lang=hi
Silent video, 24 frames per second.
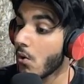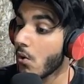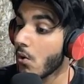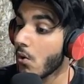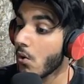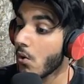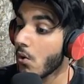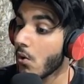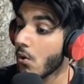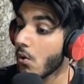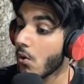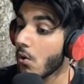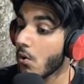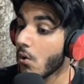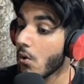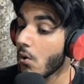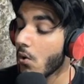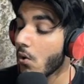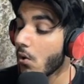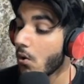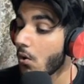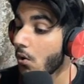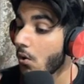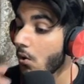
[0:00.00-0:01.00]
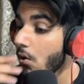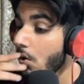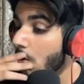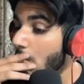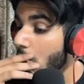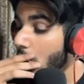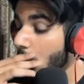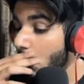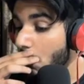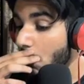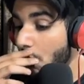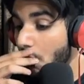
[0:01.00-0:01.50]

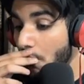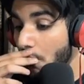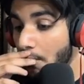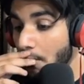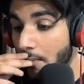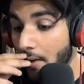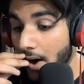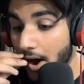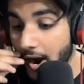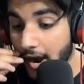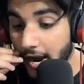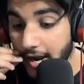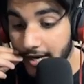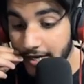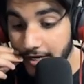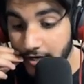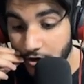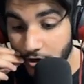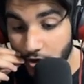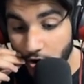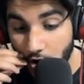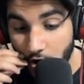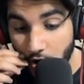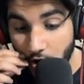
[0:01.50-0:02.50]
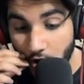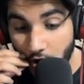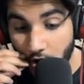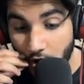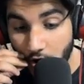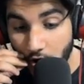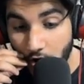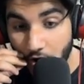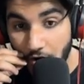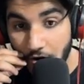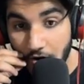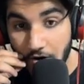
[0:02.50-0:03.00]
ओ माय
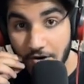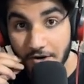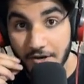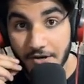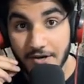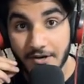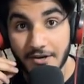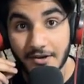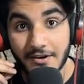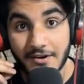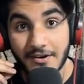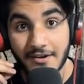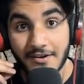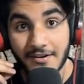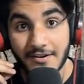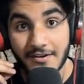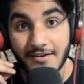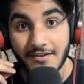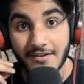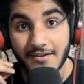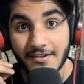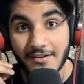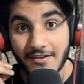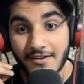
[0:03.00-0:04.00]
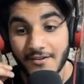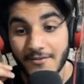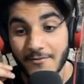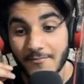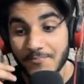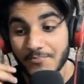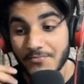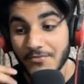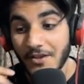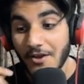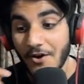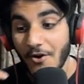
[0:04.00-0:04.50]
गॉड
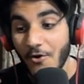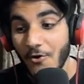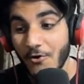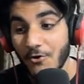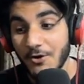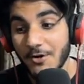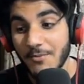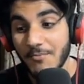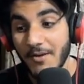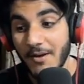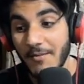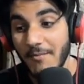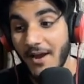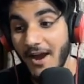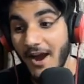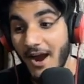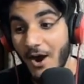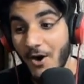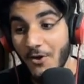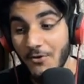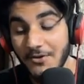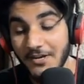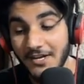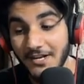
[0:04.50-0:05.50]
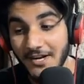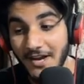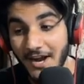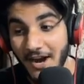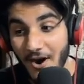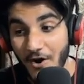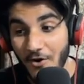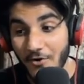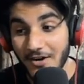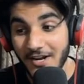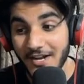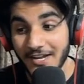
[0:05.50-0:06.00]
हुड में मैं आऊँ या ना
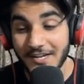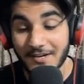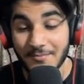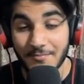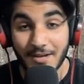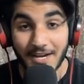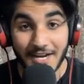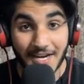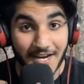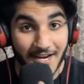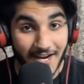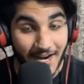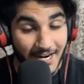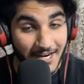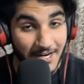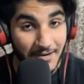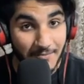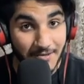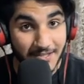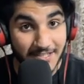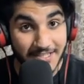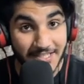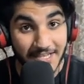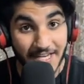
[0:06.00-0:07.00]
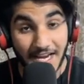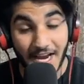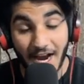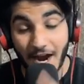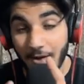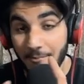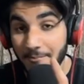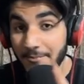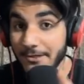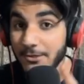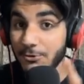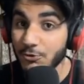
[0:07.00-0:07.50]
आऊँ लेकिन मेरे गाने बजेंगे
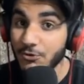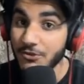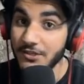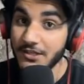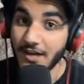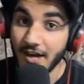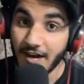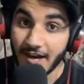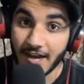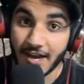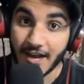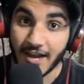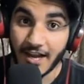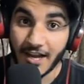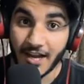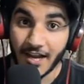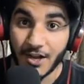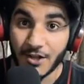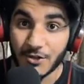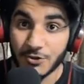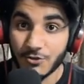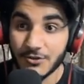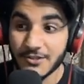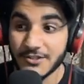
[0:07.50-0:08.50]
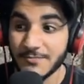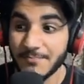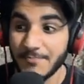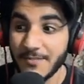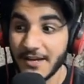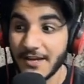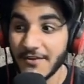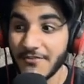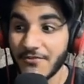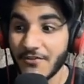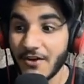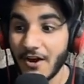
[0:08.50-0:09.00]
अभी तू यंग है तो इस
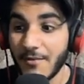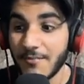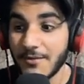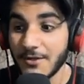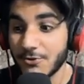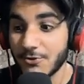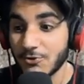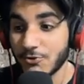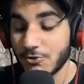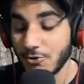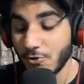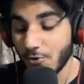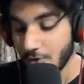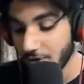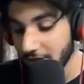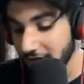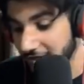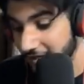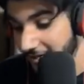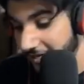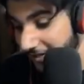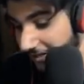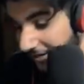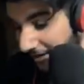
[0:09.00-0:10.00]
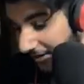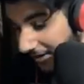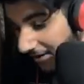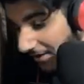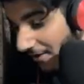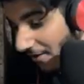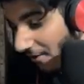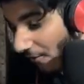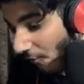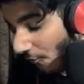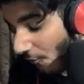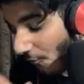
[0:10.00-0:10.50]
बीफ का अभी तू छोड़ दे
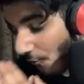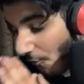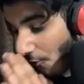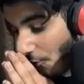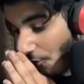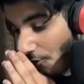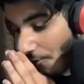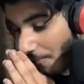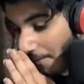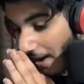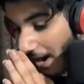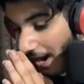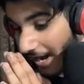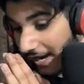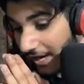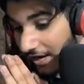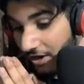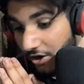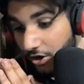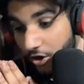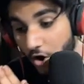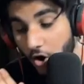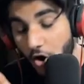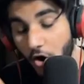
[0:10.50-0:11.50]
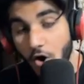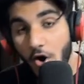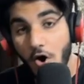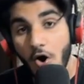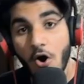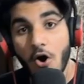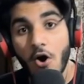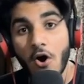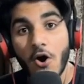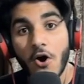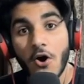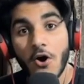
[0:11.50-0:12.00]
ओ माय
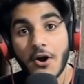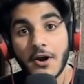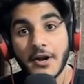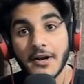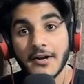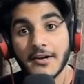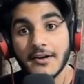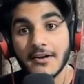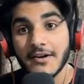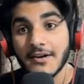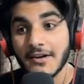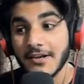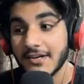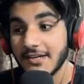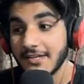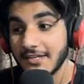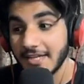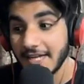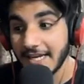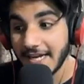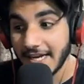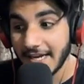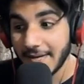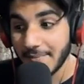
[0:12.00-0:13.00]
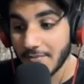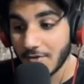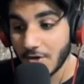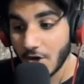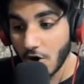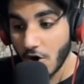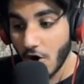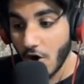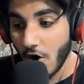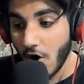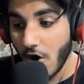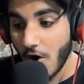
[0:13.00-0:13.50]
गॉड नेम
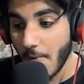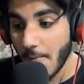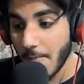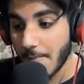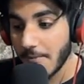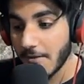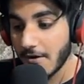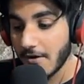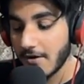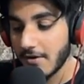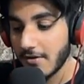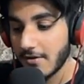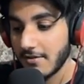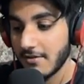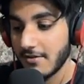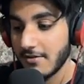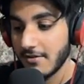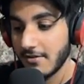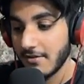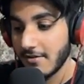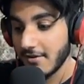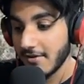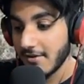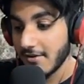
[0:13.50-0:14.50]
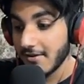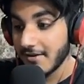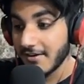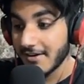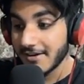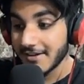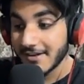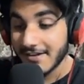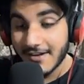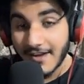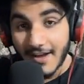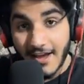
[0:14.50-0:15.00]
ड्रॉप
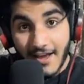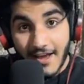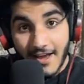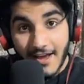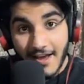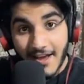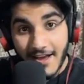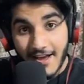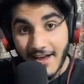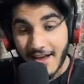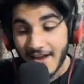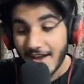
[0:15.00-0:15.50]
अभी